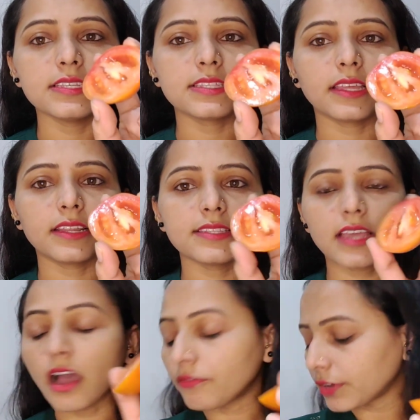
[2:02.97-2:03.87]
इस तरह
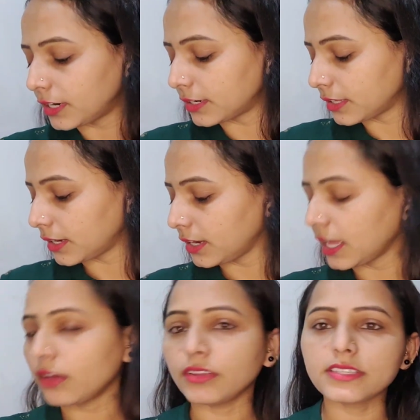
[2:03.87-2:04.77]
से हाफ कट कर
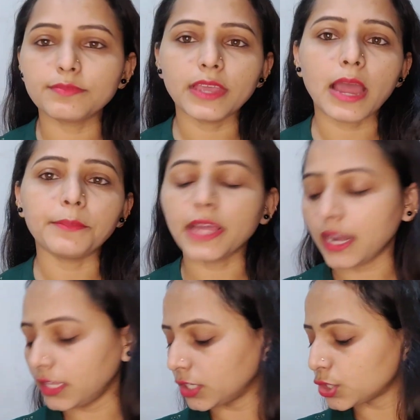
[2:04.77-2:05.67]
लिया और इसमें हम
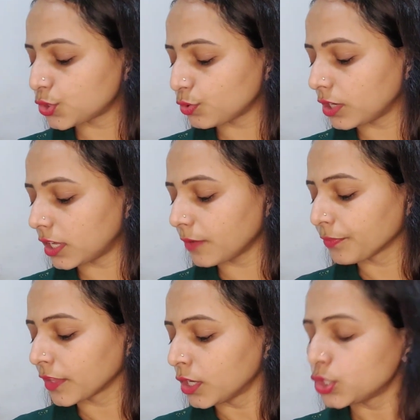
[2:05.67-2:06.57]
डालेंगे शुगर
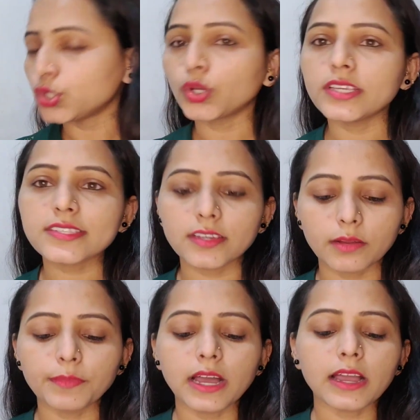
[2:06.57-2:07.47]
जो कि
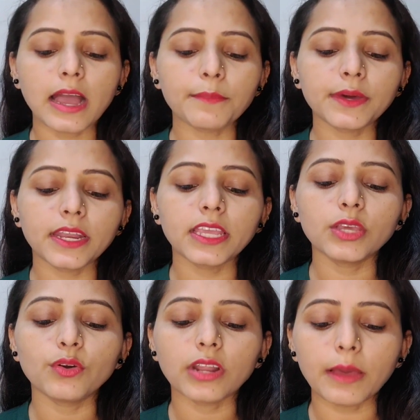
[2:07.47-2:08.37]
स्क्रब का काम
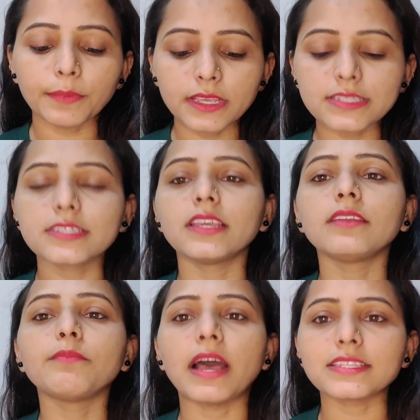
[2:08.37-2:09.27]
करेगी और आपके
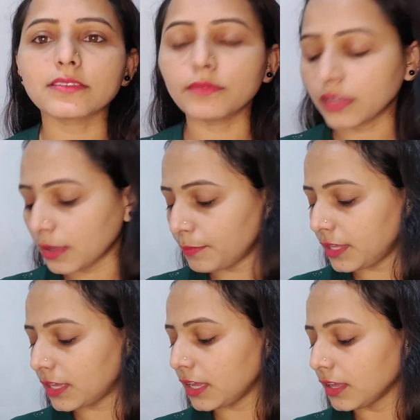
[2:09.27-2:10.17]
स्किन मास्क का
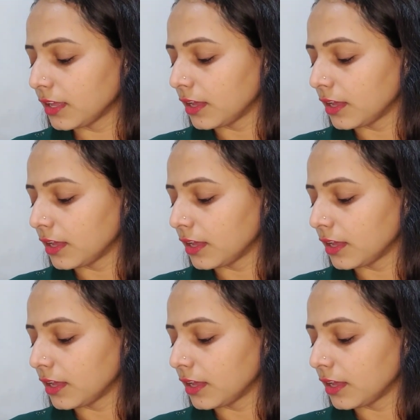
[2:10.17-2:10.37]
भी ये